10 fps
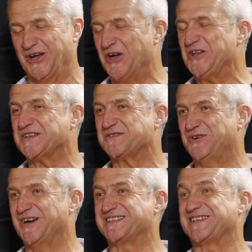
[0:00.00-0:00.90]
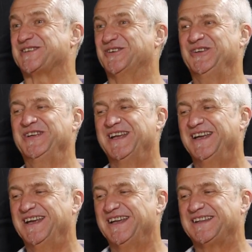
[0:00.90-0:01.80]
Ja, das weiß ich schon.
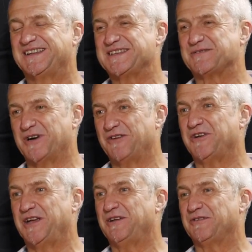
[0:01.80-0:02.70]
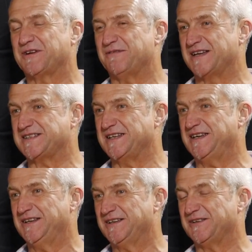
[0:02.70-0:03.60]
Das war, wie ich
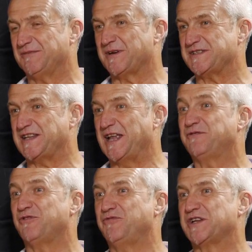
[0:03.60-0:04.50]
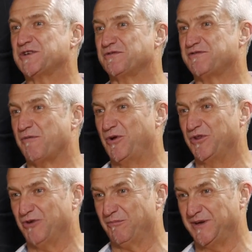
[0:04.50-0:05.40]
quasi Präsident vom
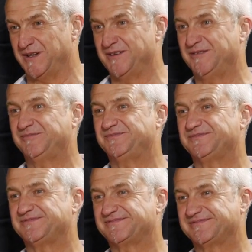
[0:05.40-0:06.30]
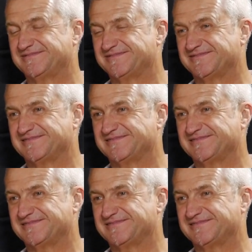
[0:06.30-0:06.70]
Wirtschaftsverband geworden bin. Genau,